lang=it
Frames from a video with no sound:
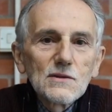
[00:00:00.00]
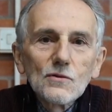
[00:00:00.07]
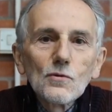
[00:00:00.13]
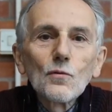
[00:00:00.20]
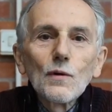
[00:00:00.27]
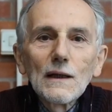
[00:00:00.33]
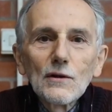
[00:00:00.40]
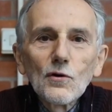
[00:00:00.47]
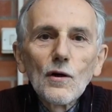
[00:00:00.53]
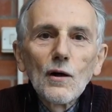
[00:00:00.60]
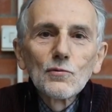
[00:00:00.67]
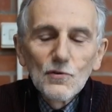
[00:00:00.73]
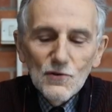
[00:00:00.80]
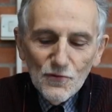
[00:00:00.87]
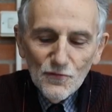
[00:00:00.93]
sono quelli non
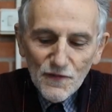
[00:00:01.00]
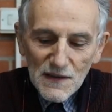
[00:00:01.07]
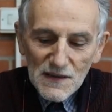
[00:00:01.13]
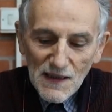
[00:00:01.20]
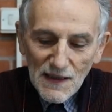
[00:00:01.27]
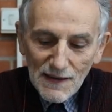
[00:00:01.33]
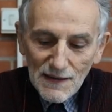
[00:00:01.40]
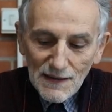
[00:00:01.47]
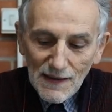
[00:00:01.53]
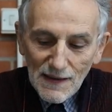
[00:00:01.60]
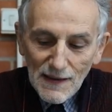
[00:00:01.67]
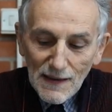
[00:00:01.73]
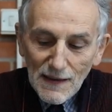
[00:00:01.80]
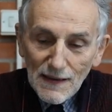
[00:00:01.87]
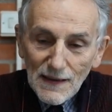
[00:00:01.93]

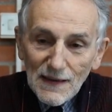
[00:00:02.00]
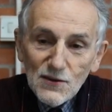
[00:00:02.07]
autosufficienti